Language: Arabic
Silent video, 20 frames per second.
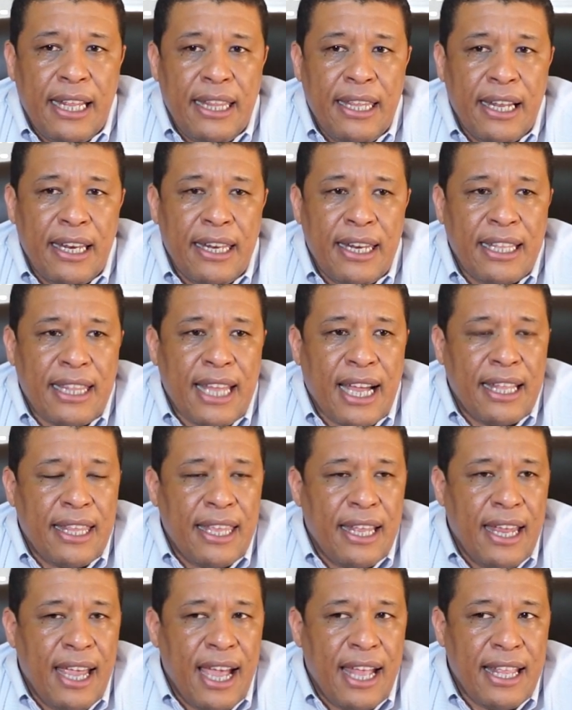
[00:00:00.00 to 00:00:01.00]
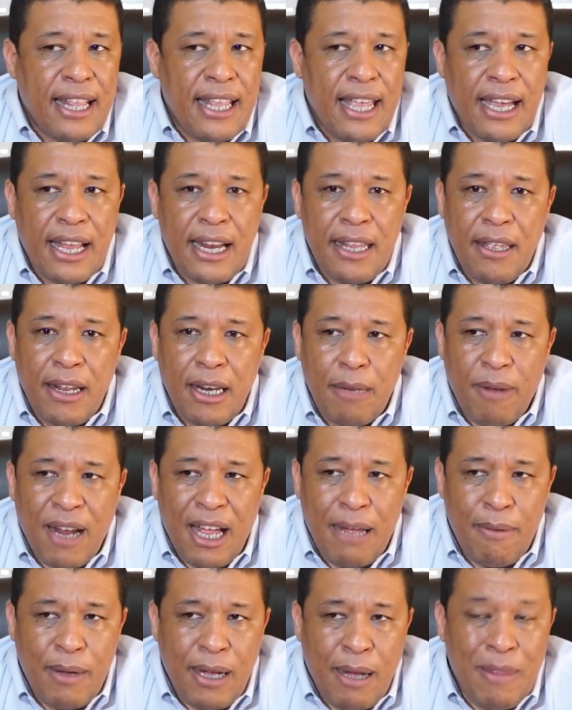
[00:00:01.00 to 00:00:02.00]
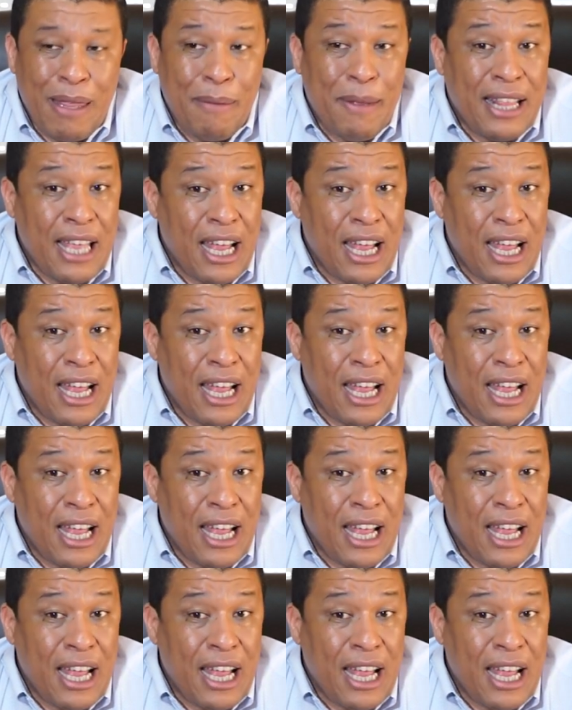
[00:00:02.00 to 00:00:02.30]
ديال النطاق ديال اعاده الهيكله ديال البراهمه بطبيعه